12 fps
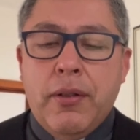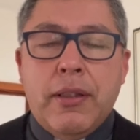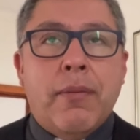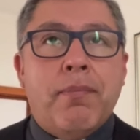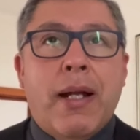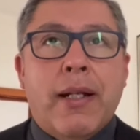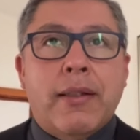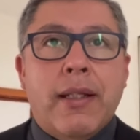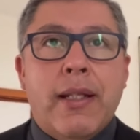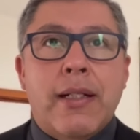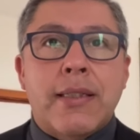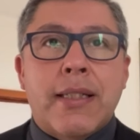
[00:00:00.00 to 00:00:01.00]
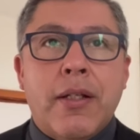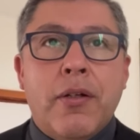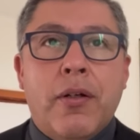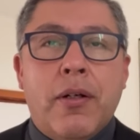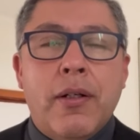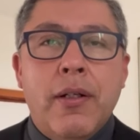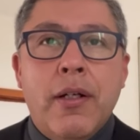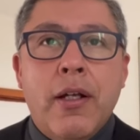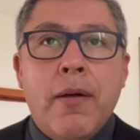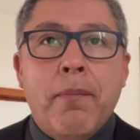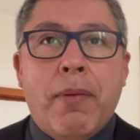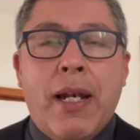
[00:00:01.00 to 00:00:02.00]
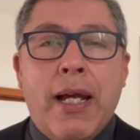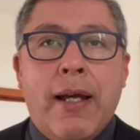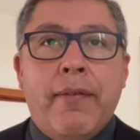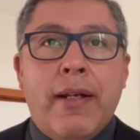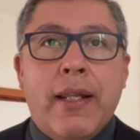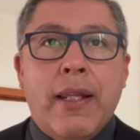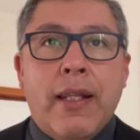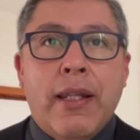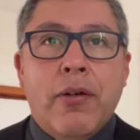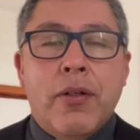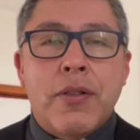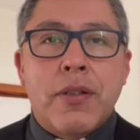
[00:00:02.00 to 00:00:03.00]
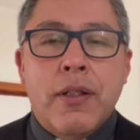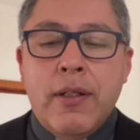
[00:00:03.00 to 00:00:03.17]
de parte del Señor. Palabra de Dios.